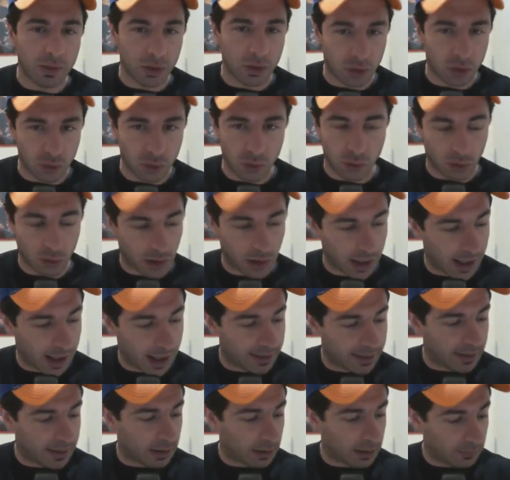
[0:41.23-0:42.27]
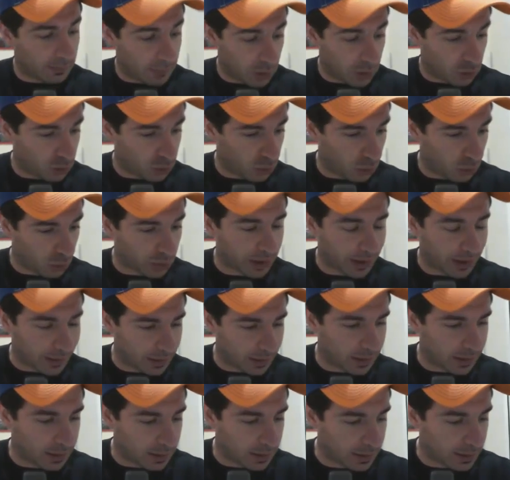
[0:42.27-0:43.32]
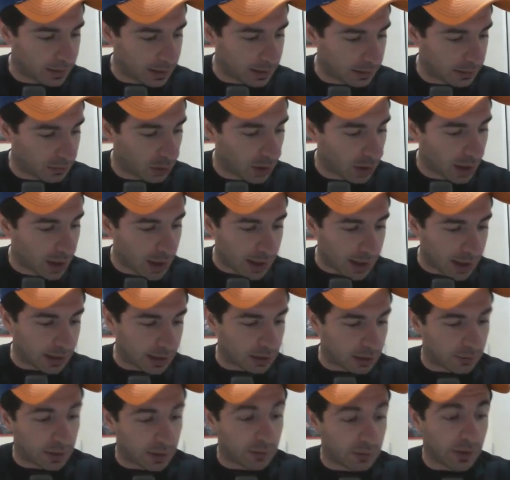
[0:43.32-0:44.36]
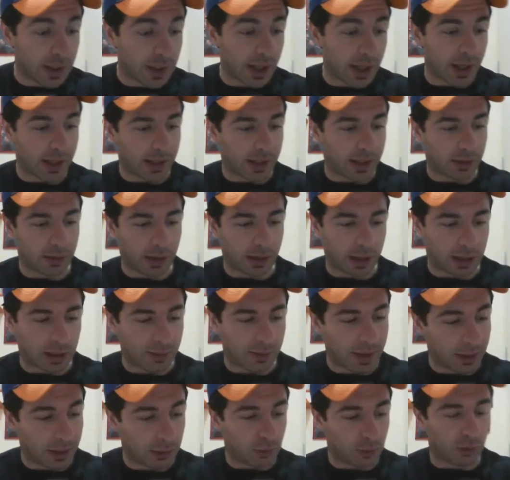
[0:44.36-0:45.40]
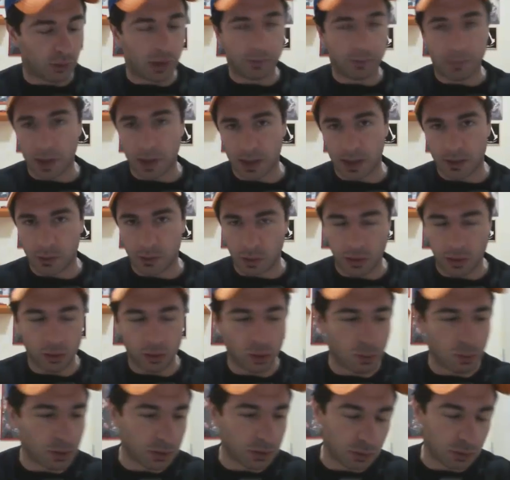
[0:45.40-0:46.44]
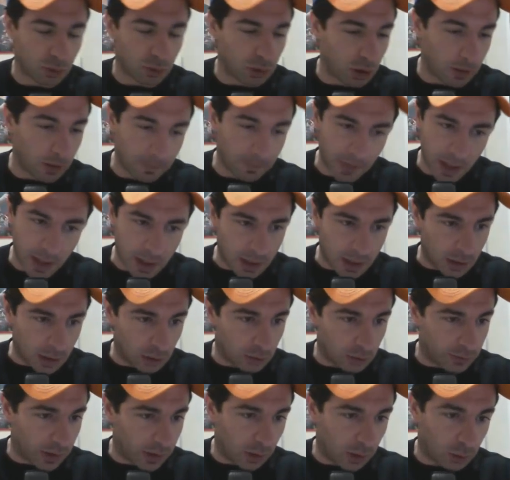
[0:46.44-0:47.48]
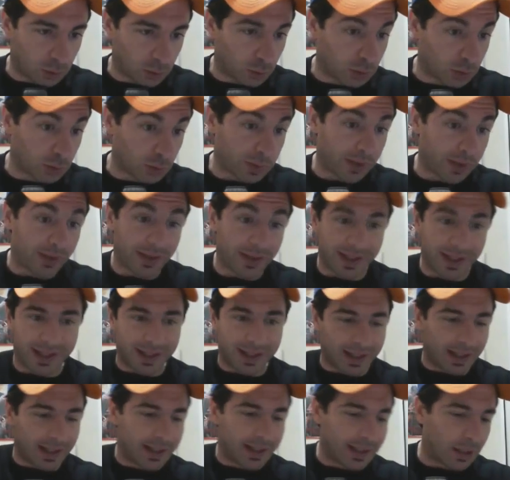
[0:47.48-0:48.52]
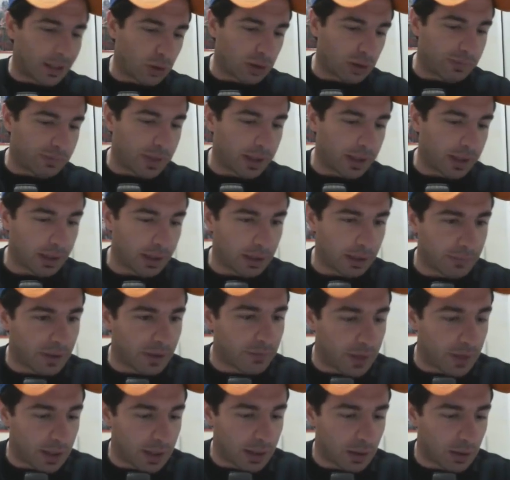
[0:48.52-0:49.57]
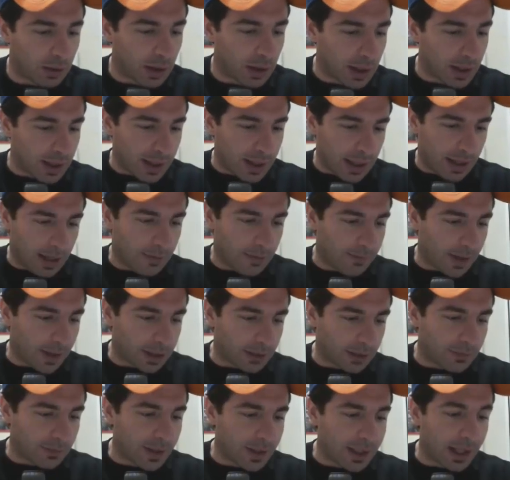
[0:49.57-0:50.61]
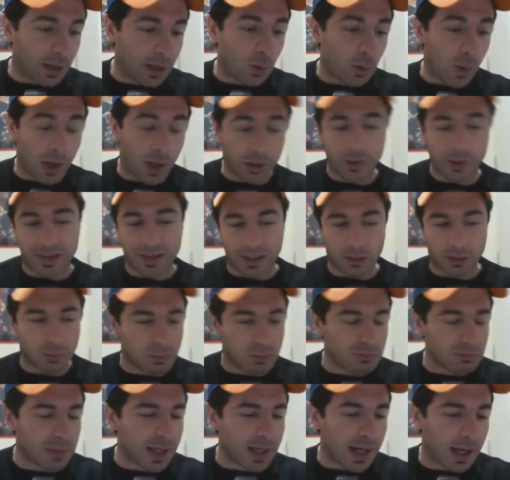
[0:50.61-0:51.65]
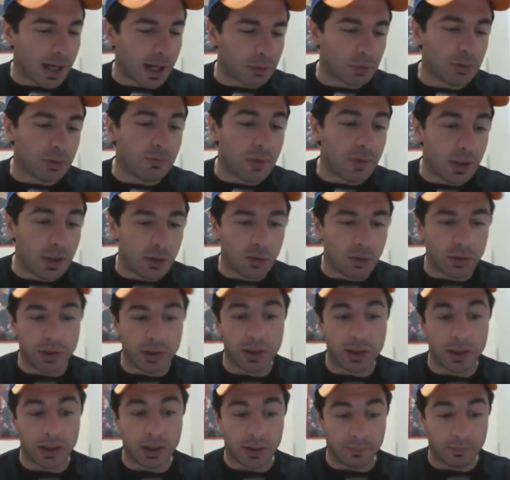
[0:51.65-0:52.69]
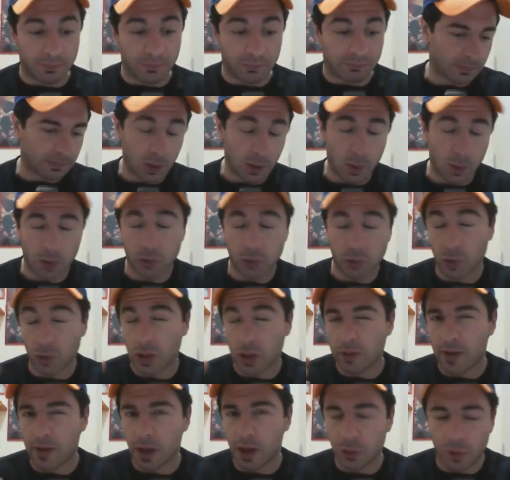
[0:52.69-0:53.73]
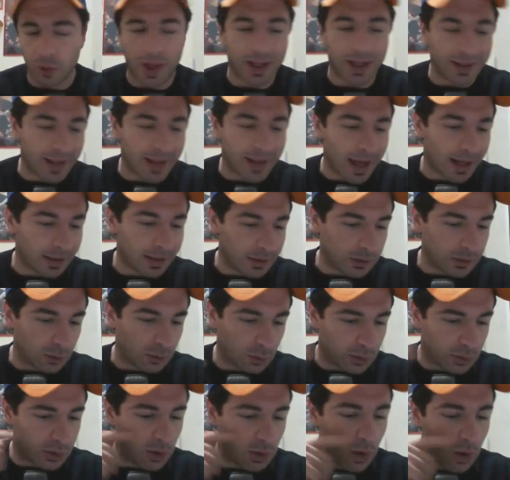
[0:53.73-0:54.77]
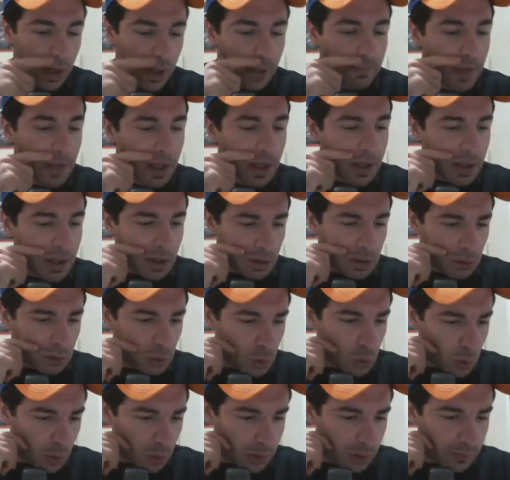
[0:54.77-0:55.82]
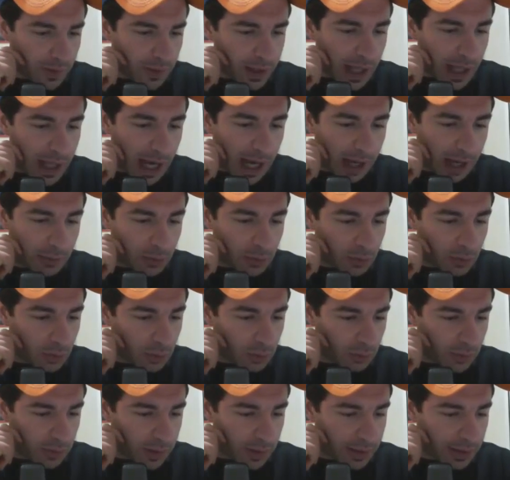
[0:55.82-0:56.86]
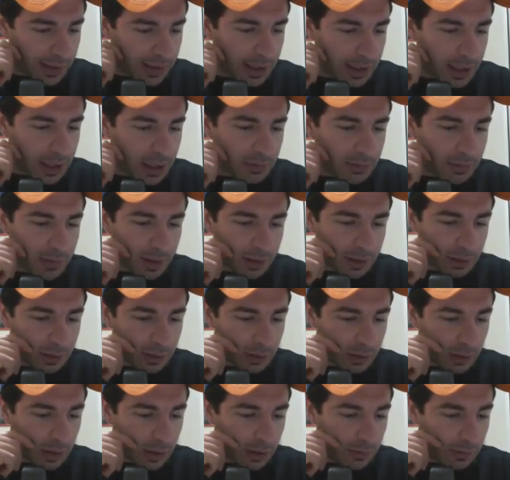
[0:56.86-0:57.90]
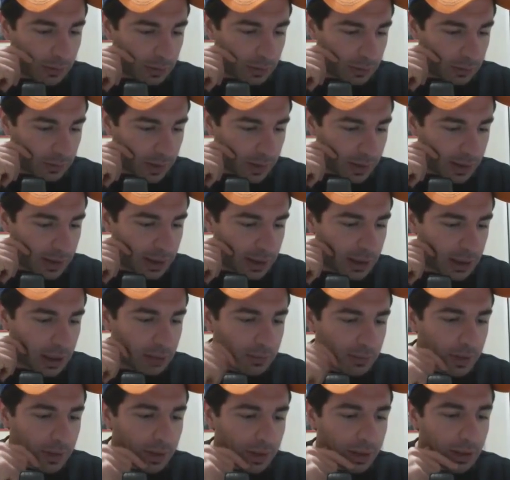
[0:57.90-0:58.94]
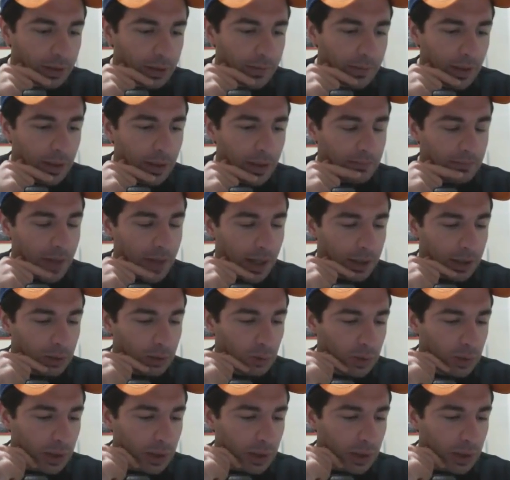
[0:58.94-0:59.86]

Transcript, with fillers: vi giuro, ragazzi, vi giuro tantissimo. Adesso vado a vedere anche direttamente sull'applicazione YouTube Studio, dove ho tutto presente il calendario dei miei, dei miei video. E vado a vedere quando è stato pubblicato il video di, di quando sono arrivato al deck distruzione. Dunque, vediamo. Over the limit, uh, over the limit, back to